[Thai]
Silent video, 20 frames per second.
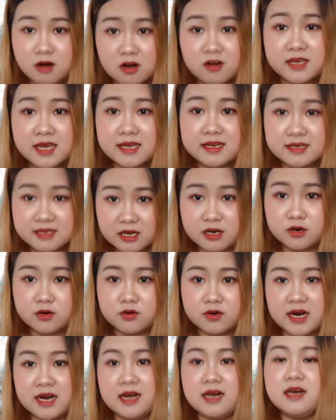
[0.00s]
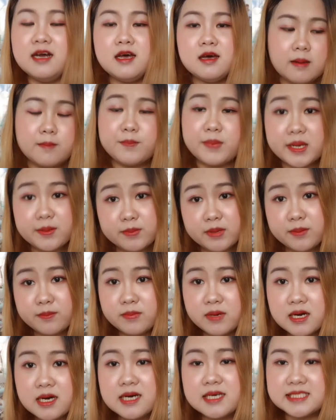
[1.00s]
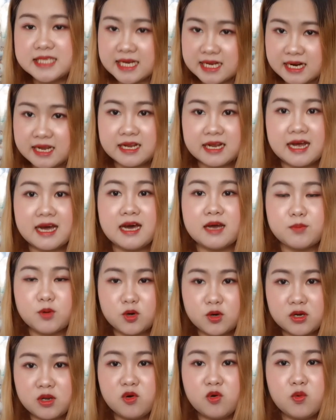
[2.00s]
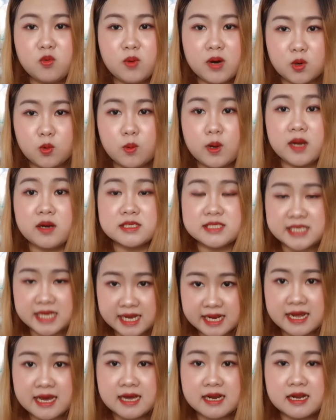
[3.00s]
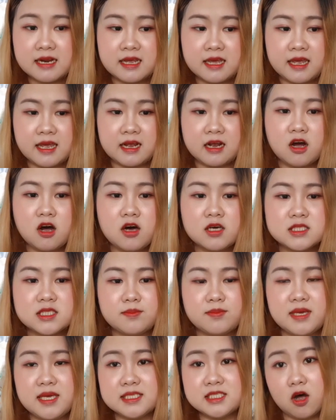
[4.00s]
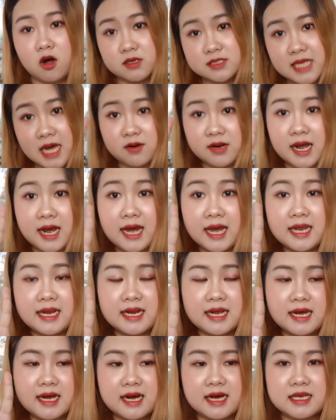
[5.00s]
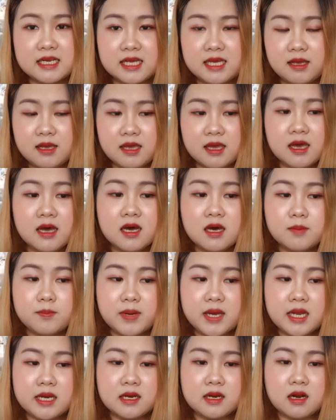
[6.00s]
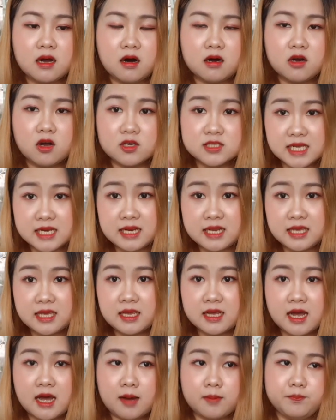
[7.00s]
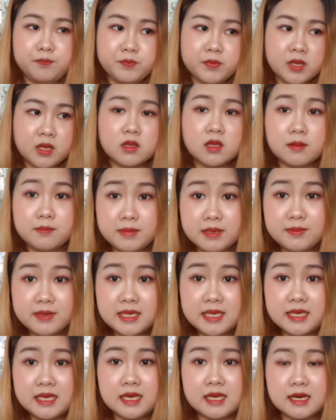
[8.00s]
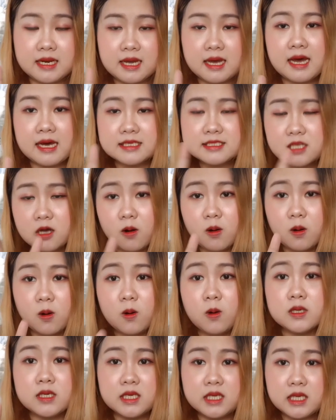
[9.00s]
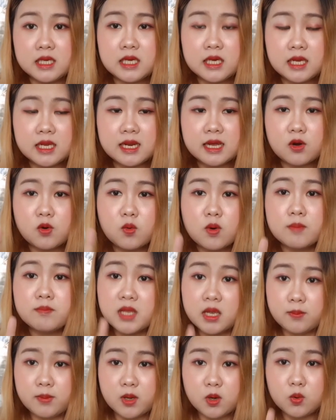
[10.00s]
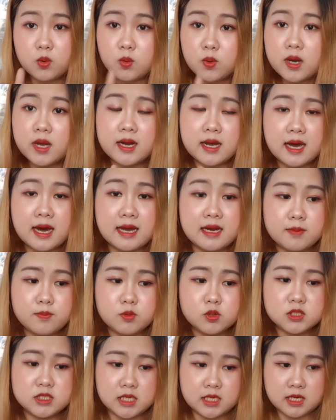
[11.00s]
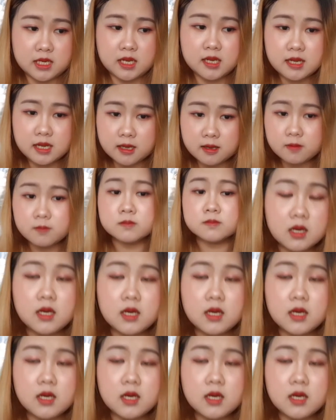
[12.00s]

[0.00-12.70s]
Rocket Girl ค่ะ เป็นเมมเบอร์จากรายการ Produce 101 China นั่นเอง ก็จะมี2สาวไทยนะคะที่เป็นน้องซันนี่กับมิมี่นะคะ2 คนที่ได้ร่วมเดบิวต์ด้วยนะคะในโปรเจกต์นี้นะ